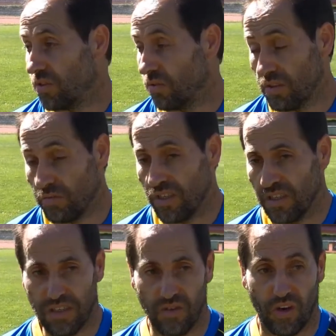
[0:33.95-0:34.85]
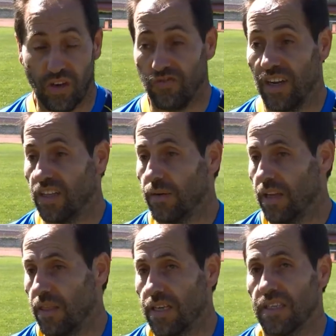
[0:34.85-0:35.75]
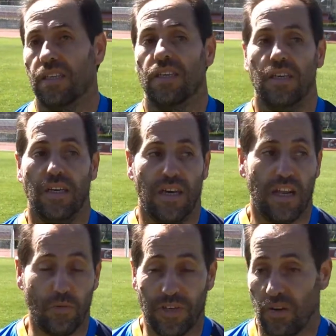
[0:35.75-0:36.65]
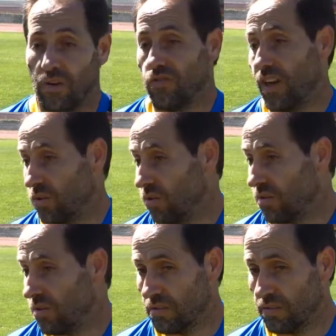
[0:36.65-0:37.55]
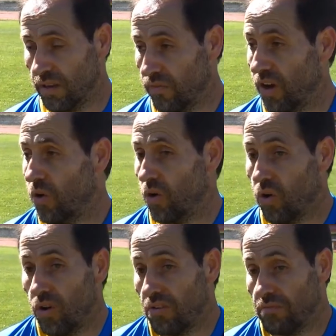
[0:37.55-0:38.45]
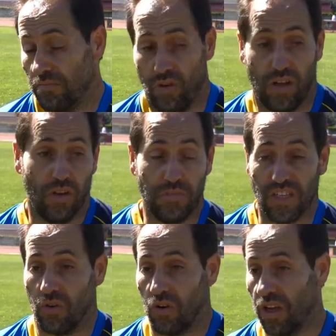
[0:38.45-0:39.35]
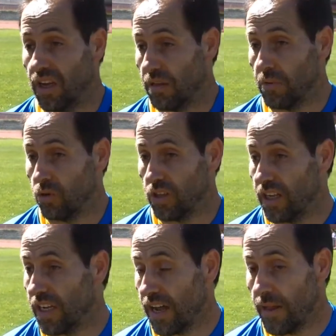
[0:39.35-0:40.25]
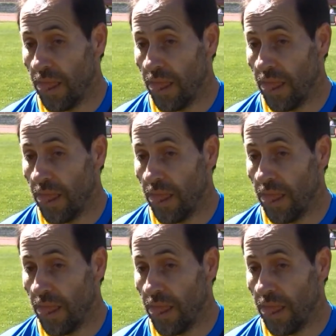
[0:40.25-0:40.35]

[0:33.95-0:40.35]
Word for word: Entonces, pues lo que nos faltaba quizás el año pasado que nos faltó, que fue gol-gol, porque lo demás yo creo que el equipo lo tenía.